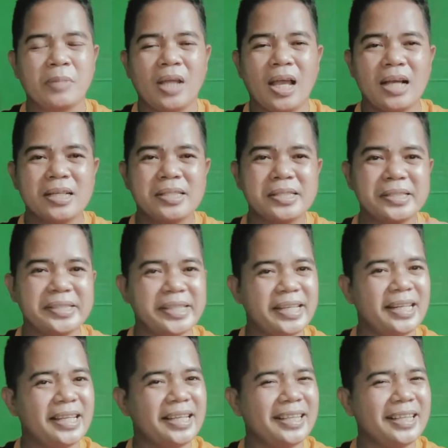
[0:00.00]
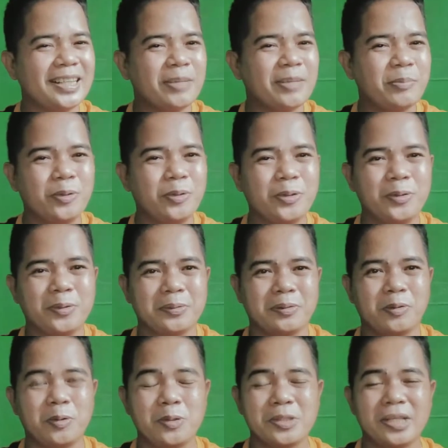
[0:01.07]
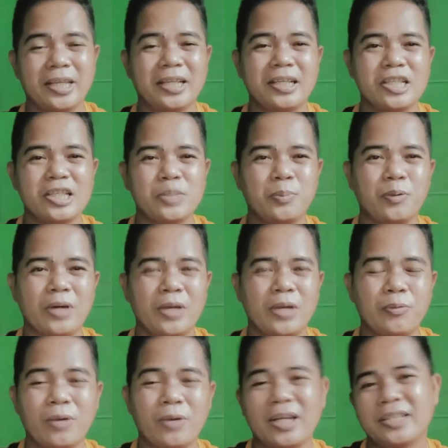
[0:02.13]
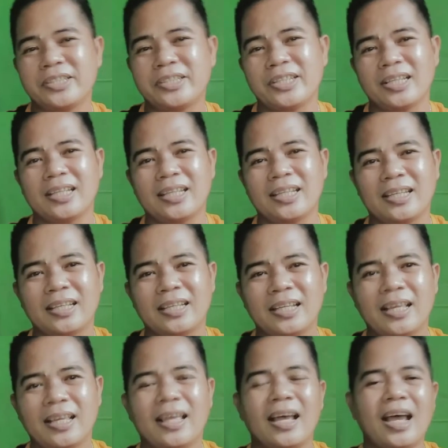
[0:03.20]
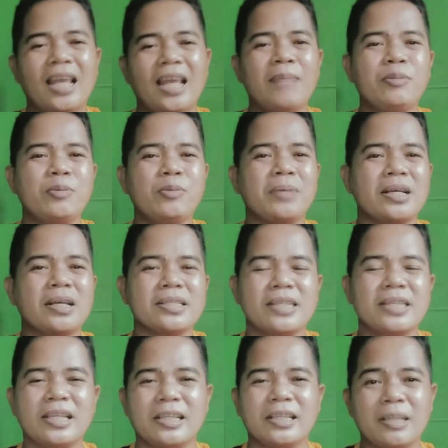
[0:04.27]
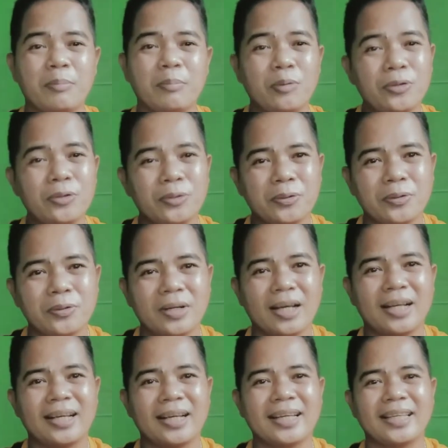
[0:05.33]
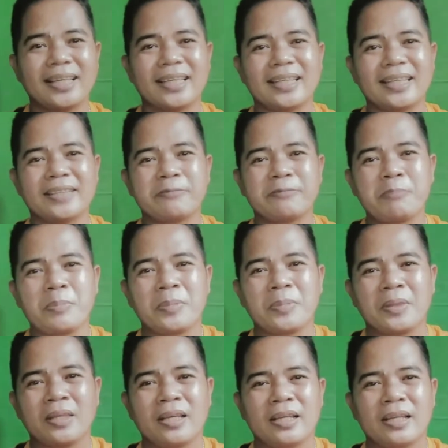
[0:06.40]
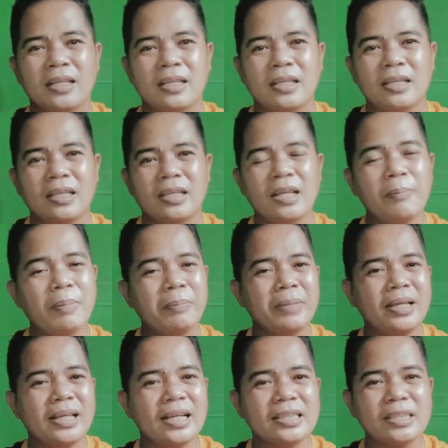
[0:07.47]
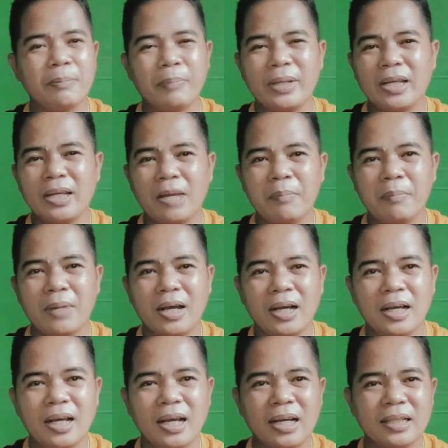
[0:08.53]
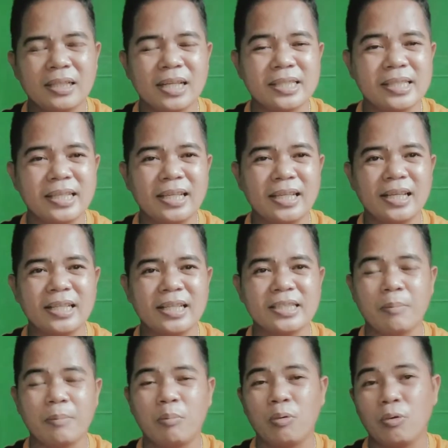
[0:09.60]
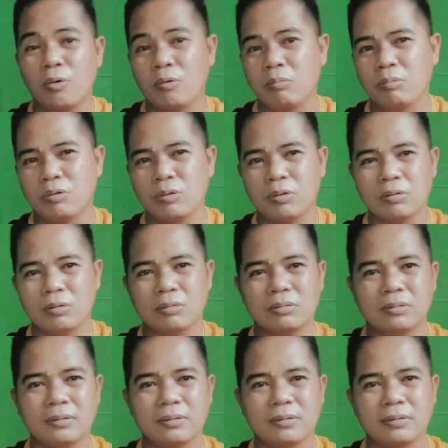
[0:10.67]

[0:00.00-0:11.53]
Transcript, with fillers: Ang siling labuyo o sa English po ay wild chili. Alam nyo ba ang siling labuyo ay napabilang sa pinakamaanghang na sili sa buong mundo.